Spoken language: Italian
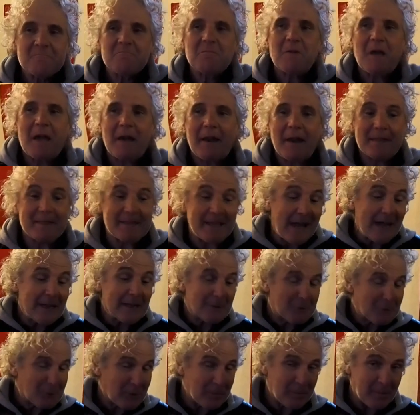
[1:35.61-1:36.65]
Era
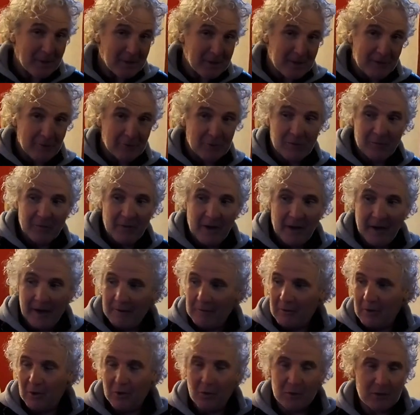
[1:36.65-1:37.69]
tanto che pensavo di fare
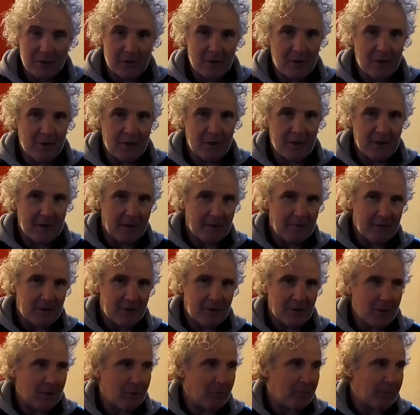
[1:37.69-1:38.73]
qualcosa del genere invece
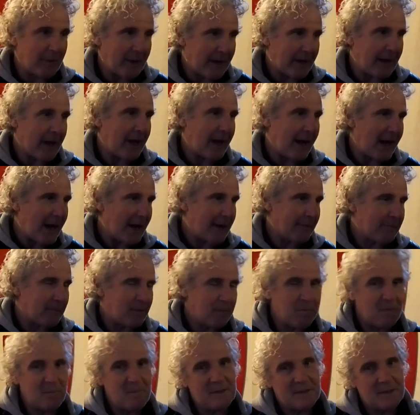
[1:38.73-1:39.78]
che comprare armi
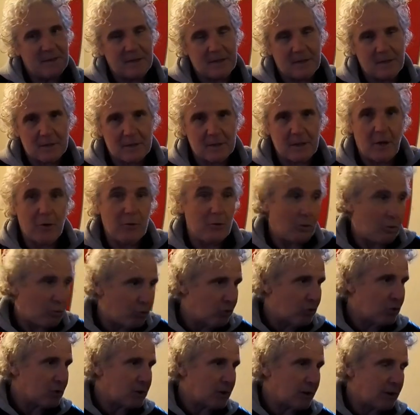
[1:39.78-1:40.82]
per mettere in castello che
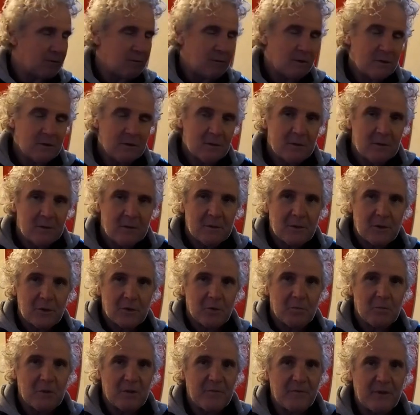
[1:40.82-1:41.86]
costano. E
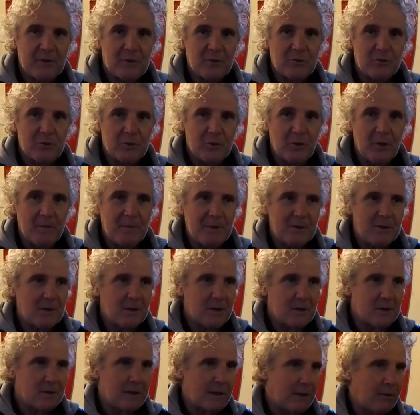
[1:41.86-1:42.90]
tu me le faccio io e le metto in
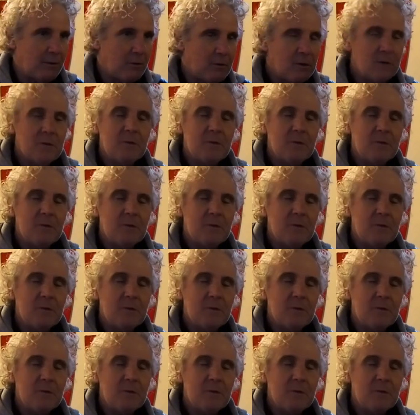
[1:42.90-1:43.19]
castello.